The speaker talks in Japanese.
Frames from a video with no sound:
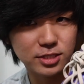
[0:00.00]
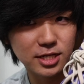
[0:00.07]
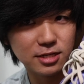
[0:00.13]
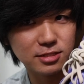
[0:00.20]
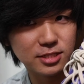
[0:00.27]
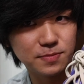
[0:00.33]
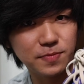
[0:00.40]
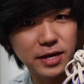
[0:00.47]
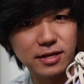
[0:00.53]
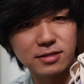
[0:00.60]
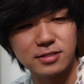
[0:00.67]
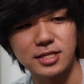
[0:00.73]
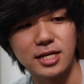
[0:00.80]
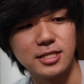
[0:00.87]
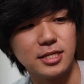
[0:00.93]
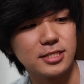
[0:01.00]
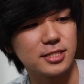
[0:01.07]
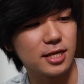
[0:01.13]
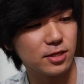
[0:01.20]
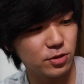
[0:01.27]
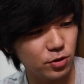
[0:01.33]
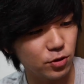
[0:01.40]
ちらのスパイクなんです
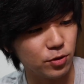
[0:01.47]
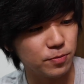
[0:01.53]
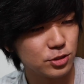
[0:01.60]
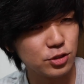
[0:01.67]
けど、